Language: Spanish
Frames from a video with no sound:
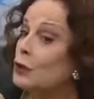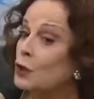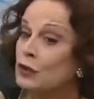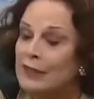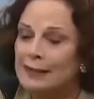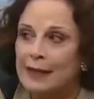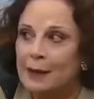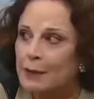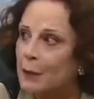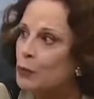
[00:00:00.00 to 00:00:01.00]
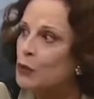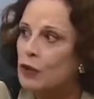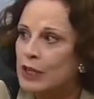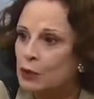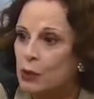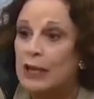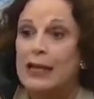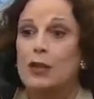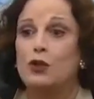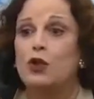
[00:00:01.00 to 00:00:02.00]
donde se habla puro quechua,
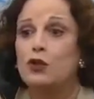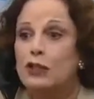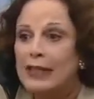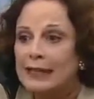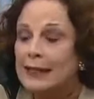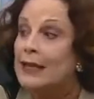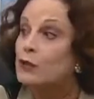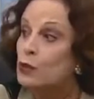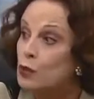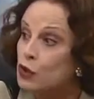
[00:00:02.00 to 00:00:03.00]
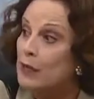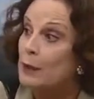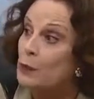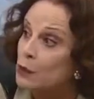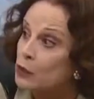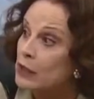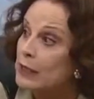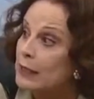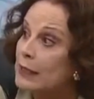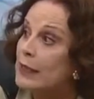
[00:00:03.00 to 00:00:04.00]
donde escucha la
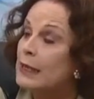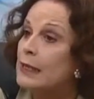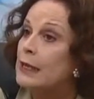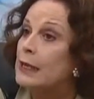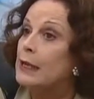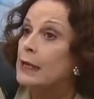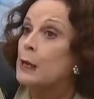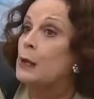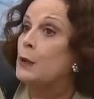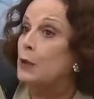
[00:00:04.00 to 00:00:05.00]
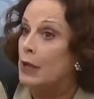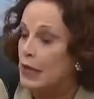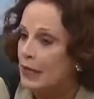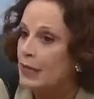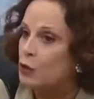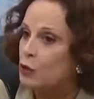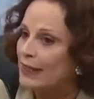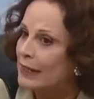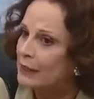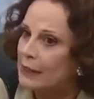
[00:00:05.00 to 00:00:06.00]
música eh, en quechua